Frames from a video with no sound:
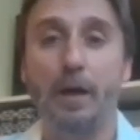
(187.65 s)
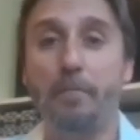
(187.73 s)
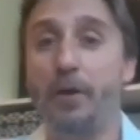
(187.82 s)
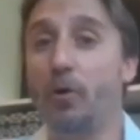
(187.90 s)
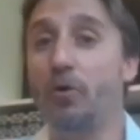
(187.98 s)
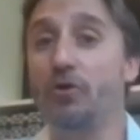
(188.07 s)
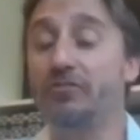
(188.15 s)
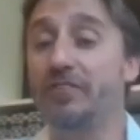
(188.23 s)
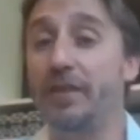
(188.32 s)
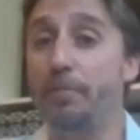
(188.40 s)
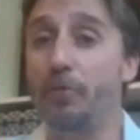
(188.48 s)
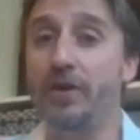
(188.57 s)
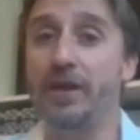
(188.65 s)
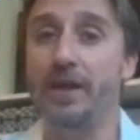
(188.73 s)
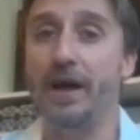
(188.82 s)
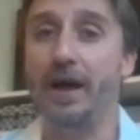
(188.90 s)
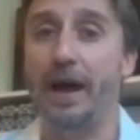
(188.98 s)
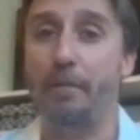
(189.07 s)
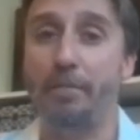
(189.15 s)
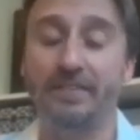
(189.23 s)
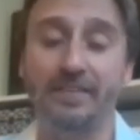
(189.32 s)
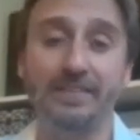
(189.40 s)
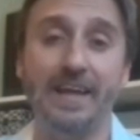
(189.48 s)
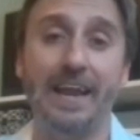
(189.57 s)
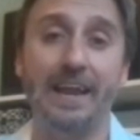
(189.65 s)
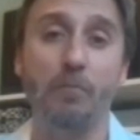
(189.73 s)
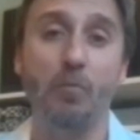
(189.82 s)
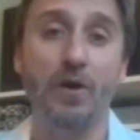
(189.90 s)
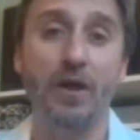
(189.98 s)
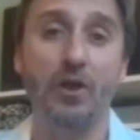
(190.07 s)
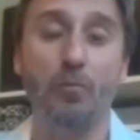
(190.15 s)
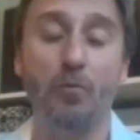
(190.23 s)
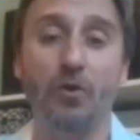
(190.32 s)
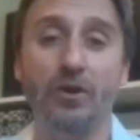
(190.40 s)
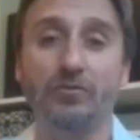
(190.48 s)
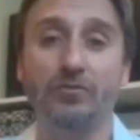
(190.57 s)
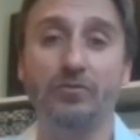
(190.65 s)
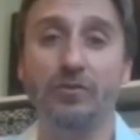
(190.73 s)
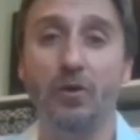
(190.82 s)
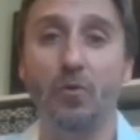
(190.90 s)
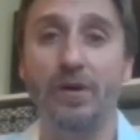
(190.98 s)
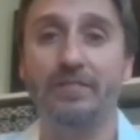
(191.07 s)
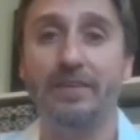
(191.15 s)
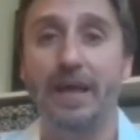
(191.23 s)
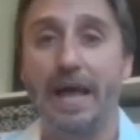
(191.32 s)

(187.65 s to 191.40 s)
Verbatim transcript: pero cuando se disponía a presentarla en busca de la homologación del juez,